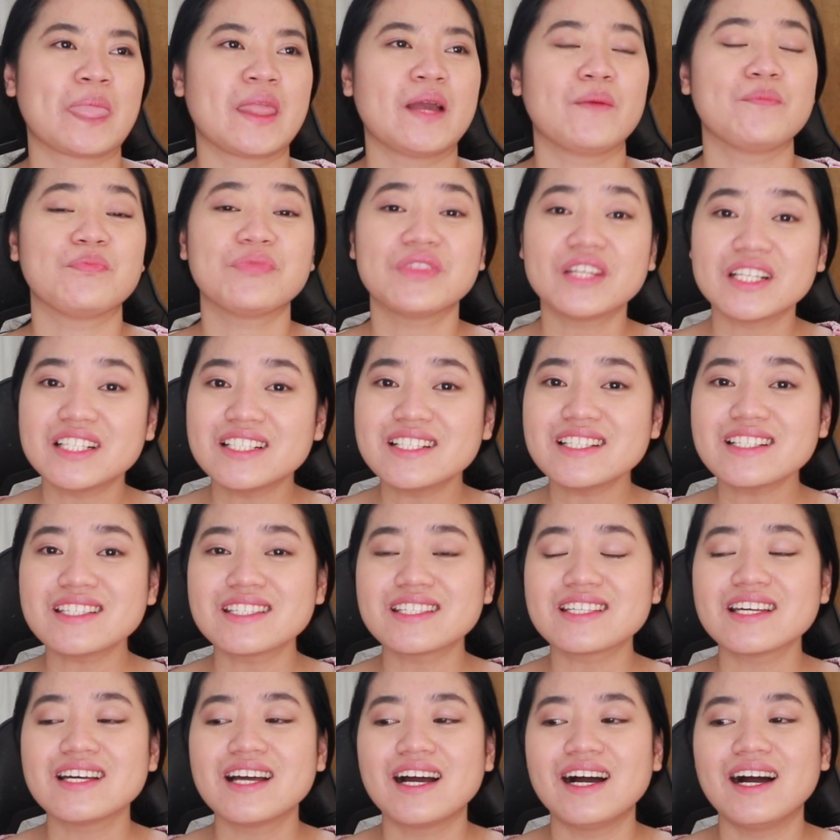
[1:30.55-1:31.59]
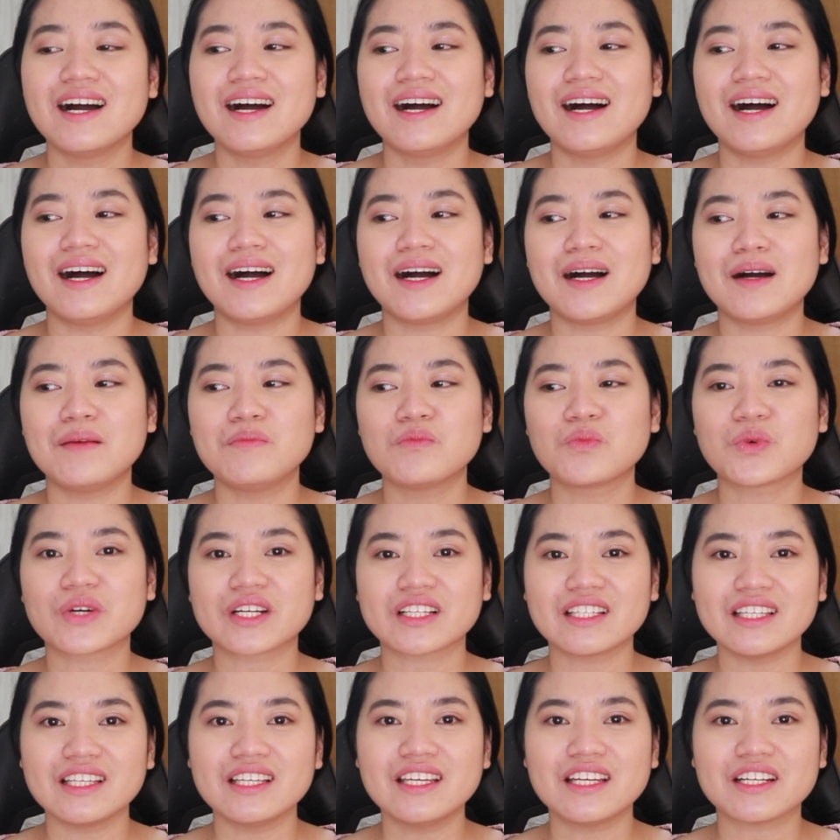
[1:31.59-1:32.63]
Nurse um,
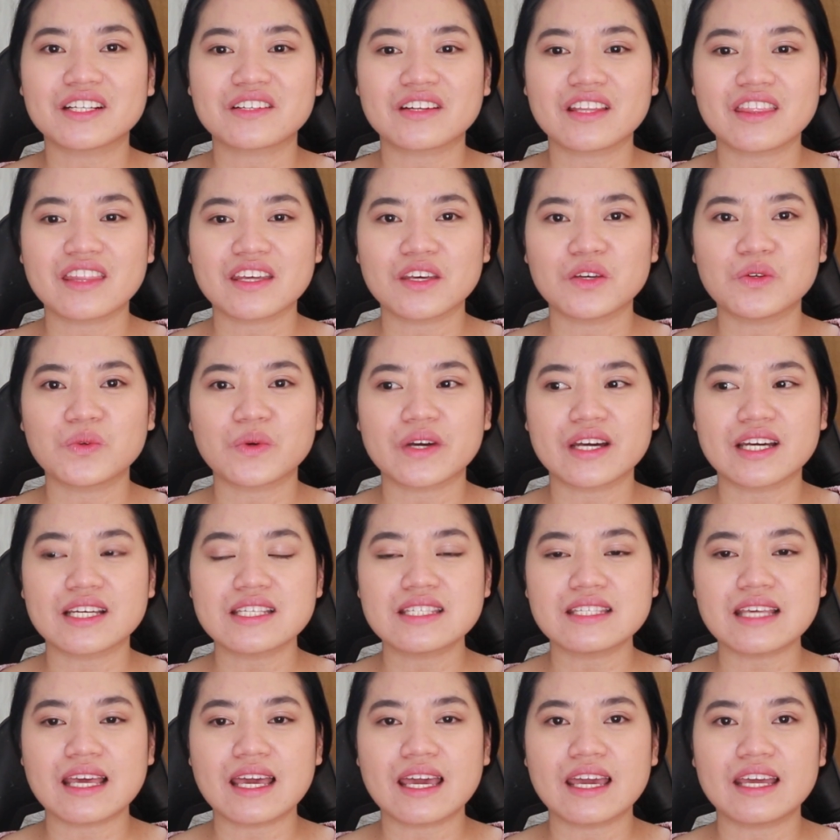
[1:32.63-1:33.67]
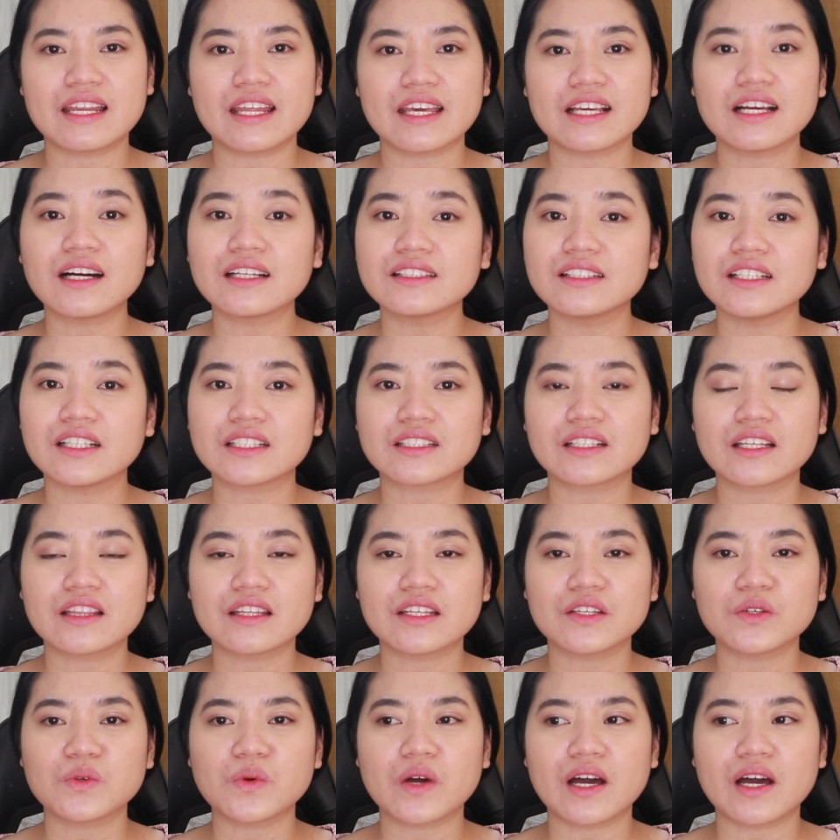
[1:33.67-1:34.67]
working here in the US and I got here in the